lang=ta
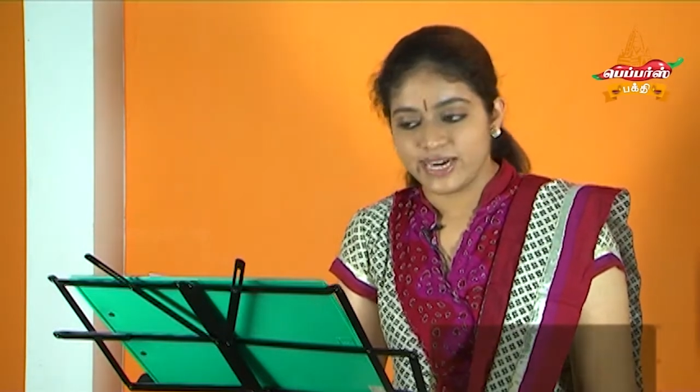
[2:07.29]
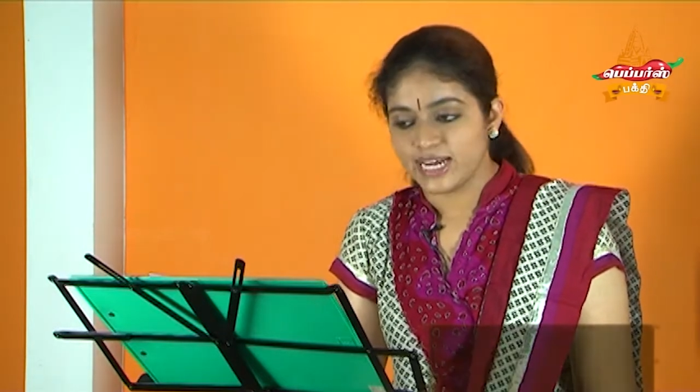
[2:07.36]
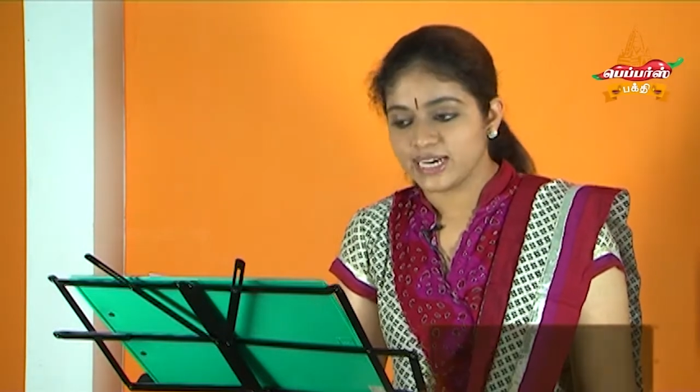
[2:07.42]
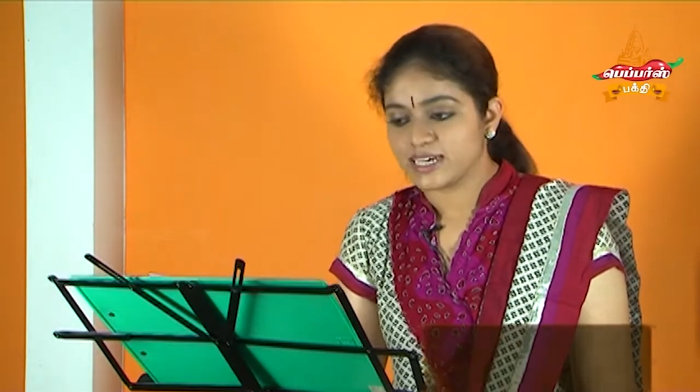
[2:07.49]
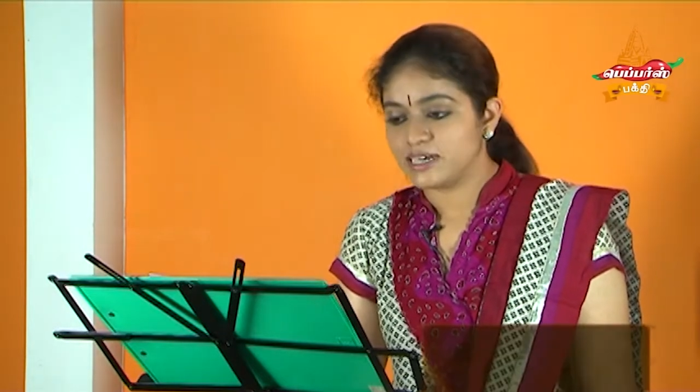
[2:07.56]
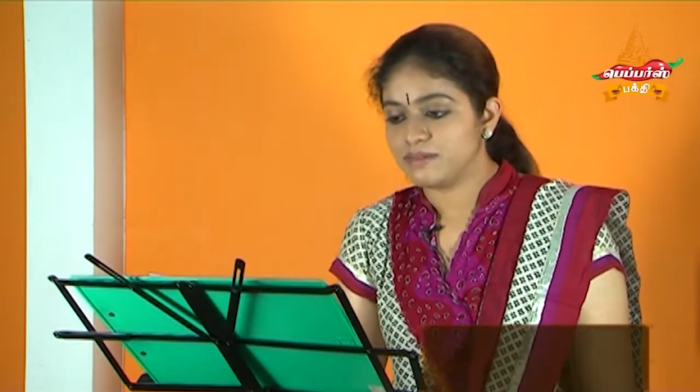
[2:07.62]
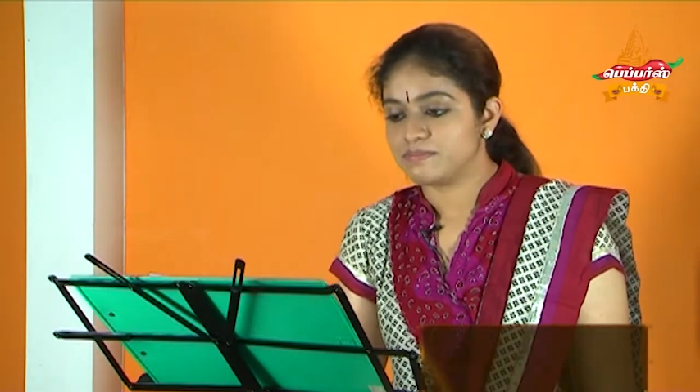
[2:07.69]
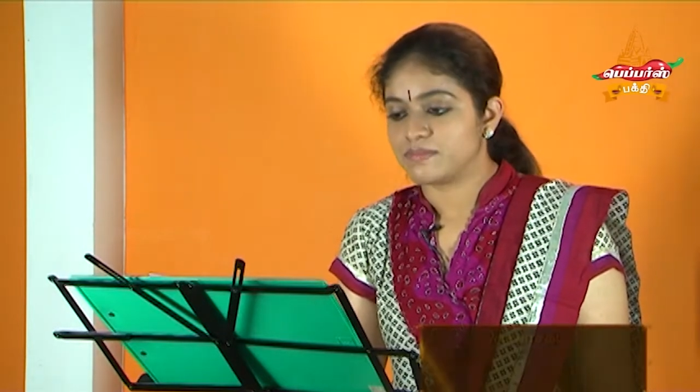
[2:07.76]

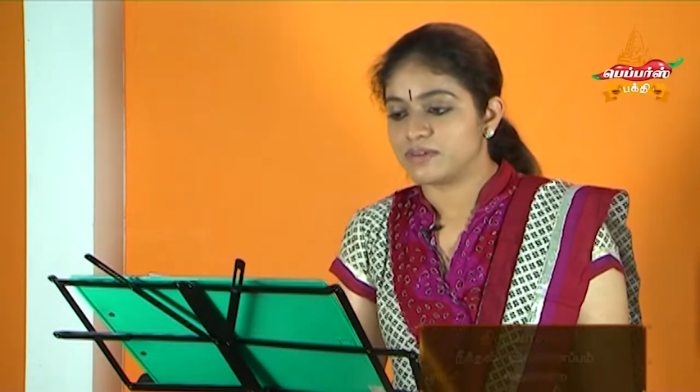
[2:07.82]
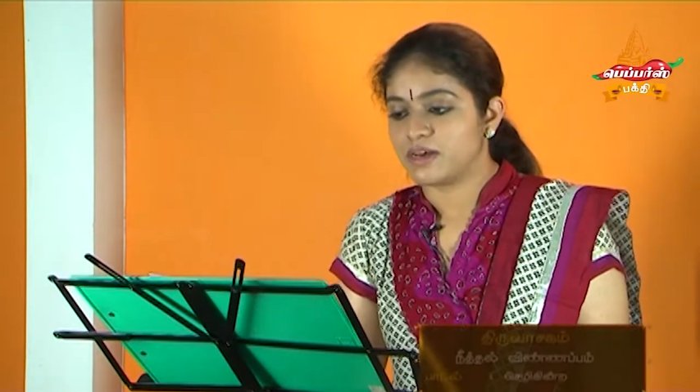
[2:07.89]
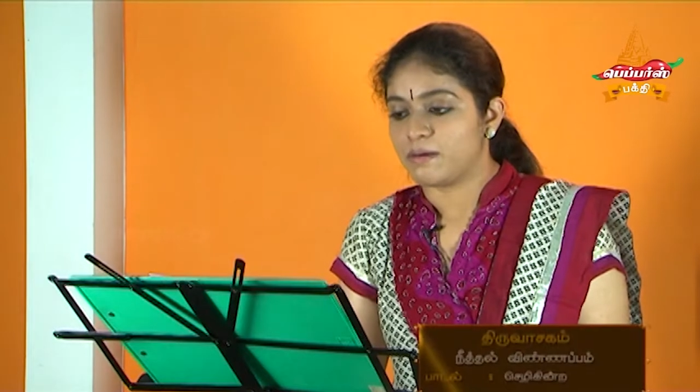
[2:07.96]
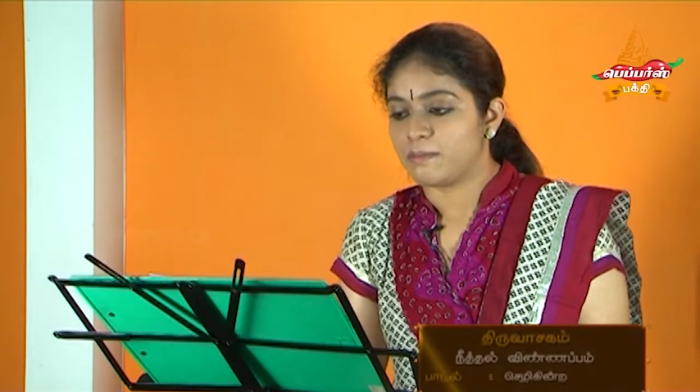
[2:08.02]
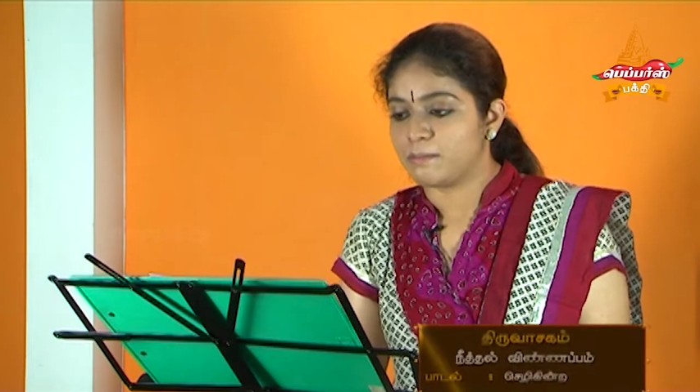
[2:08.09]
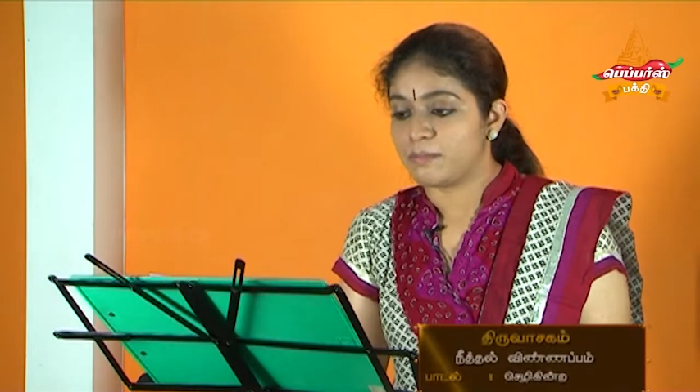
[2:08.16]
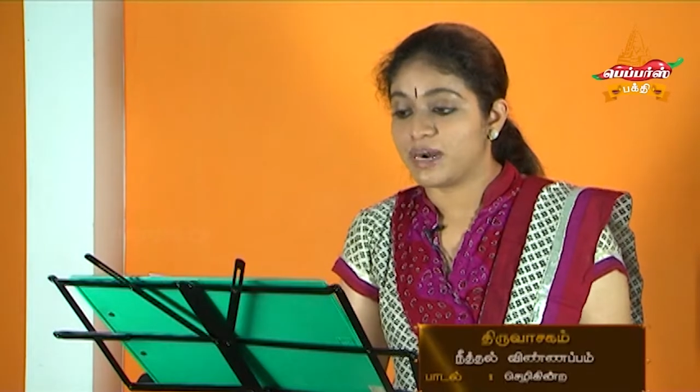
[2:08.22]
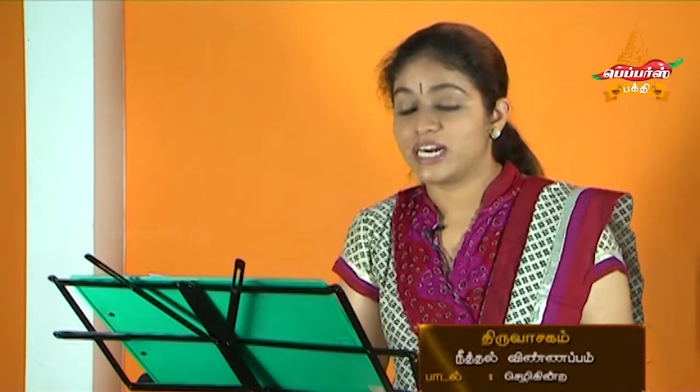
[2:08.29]
விளக்கம்
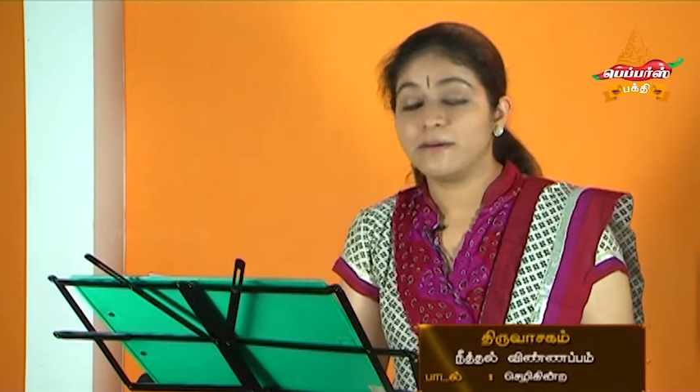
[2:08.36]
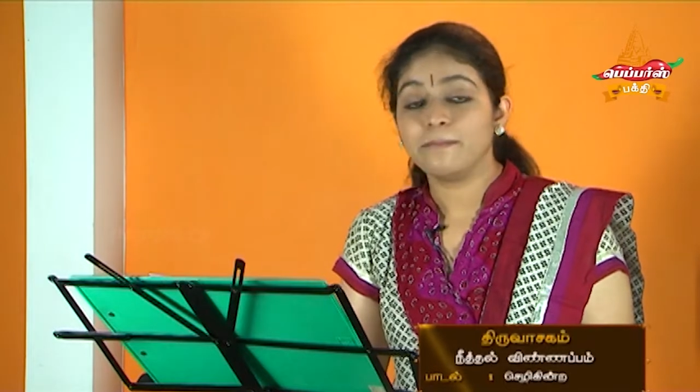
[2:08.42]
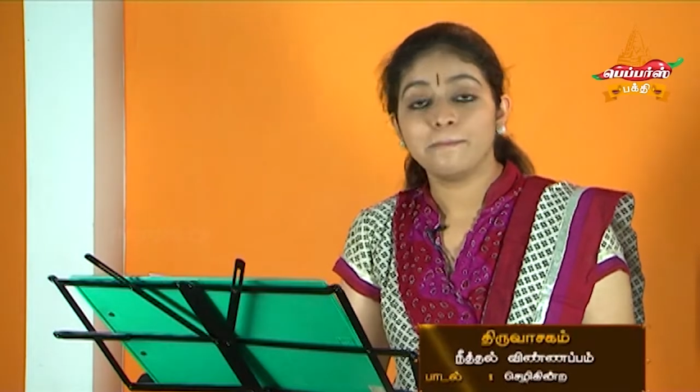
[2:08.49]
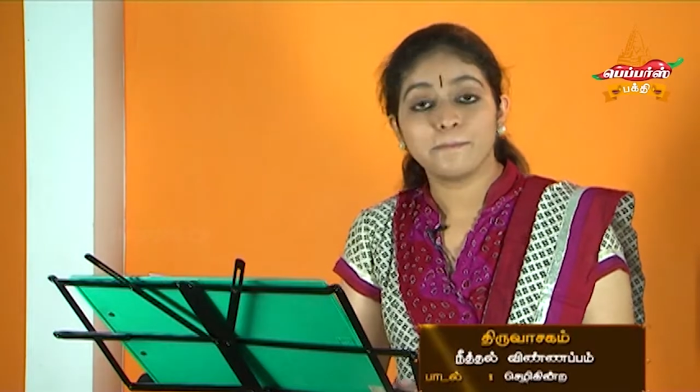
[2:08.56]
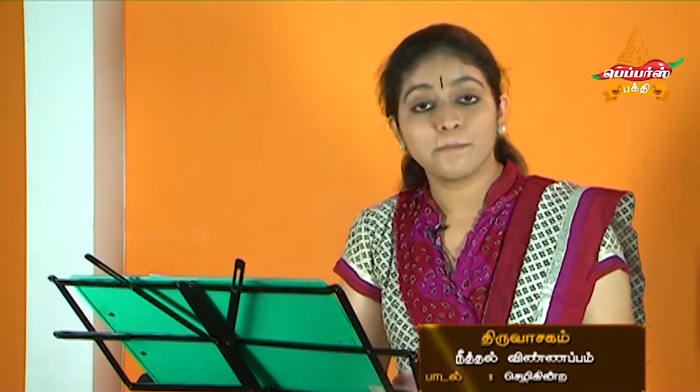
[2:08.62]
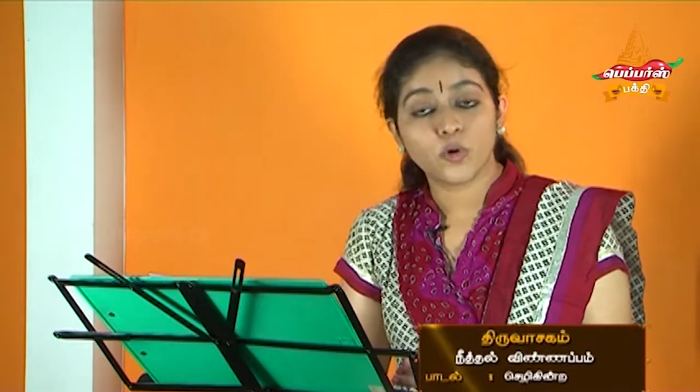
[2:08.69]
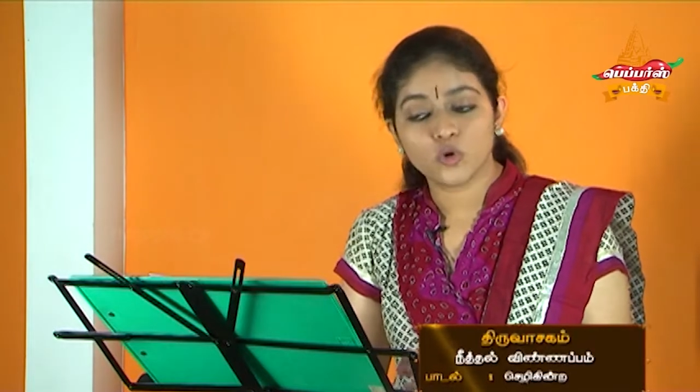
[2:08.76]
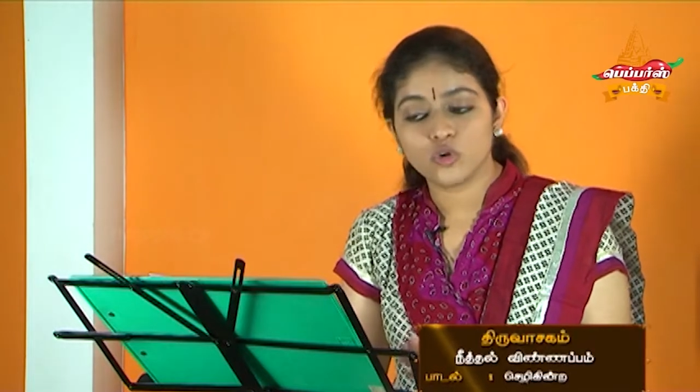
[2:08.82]
மனம்
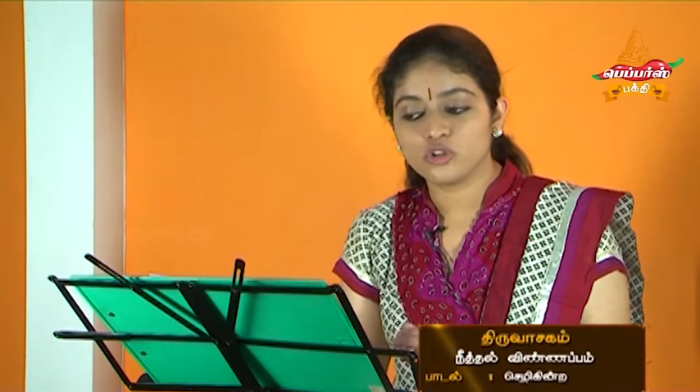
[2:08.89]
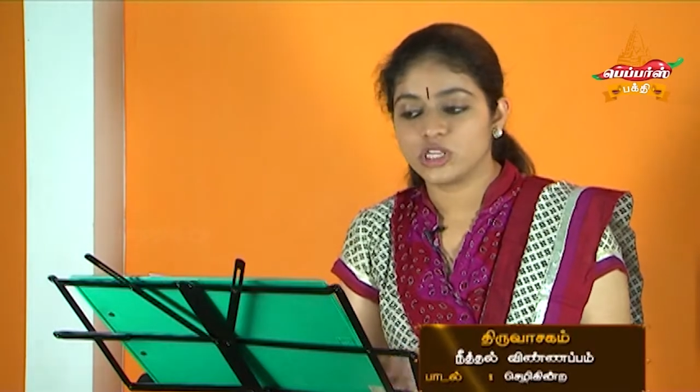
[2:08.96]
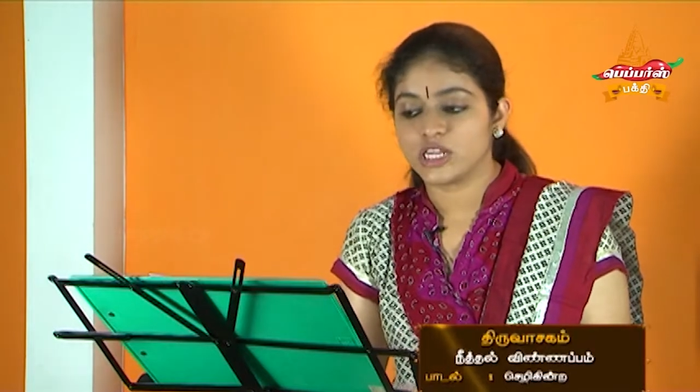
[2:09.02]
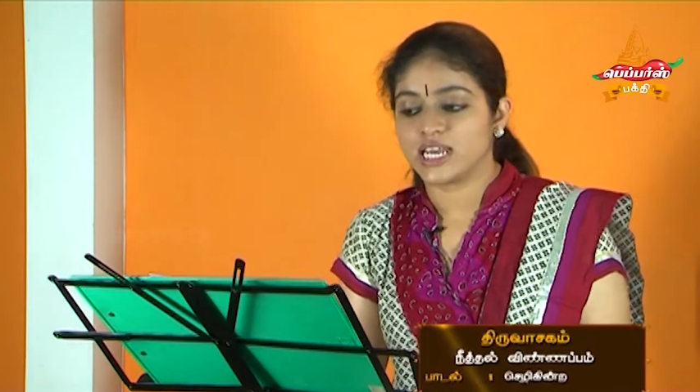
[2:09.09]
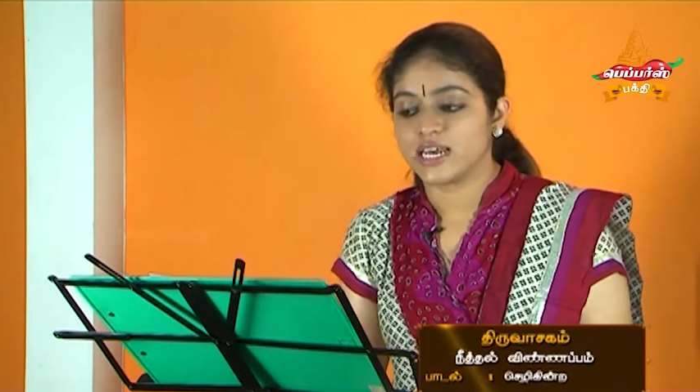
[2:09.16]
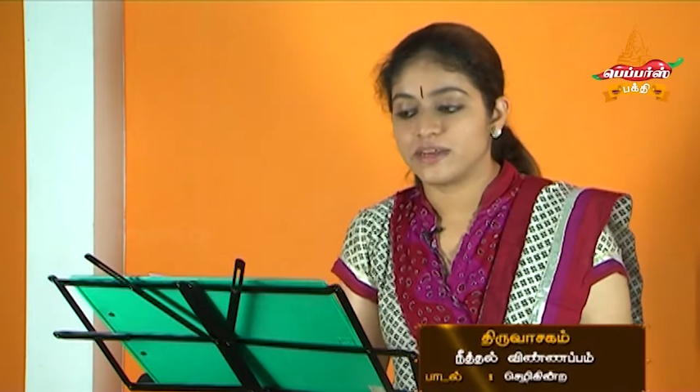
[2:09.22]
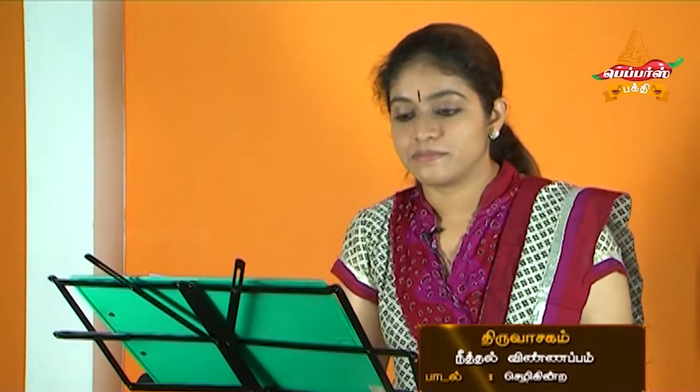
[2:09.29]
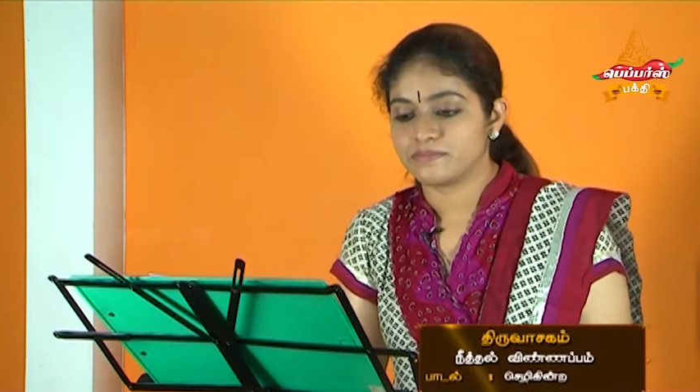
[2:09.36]

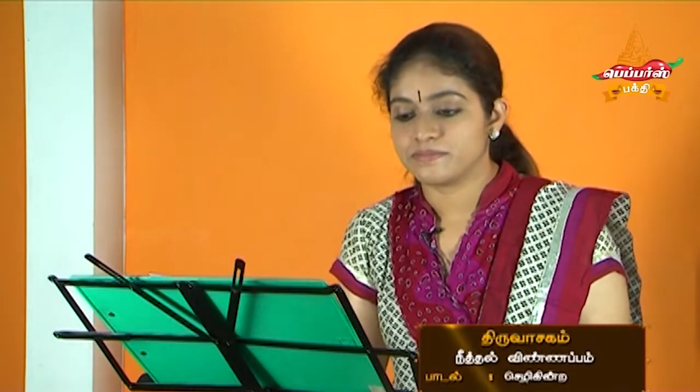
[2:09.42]
பொருந்திய